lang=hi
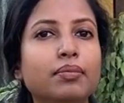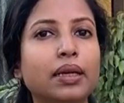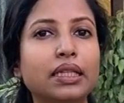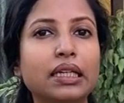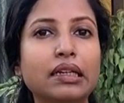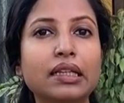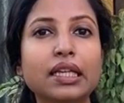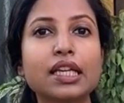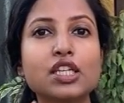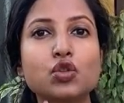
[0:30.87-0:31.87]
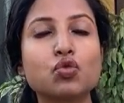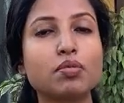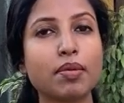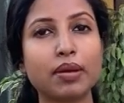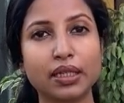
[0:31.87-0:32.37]
बंद कर देंगे जून
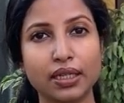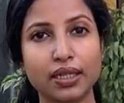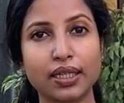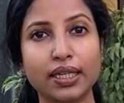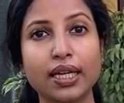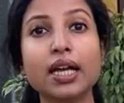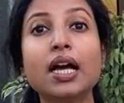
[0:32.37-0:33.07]
में बंद कर देंगे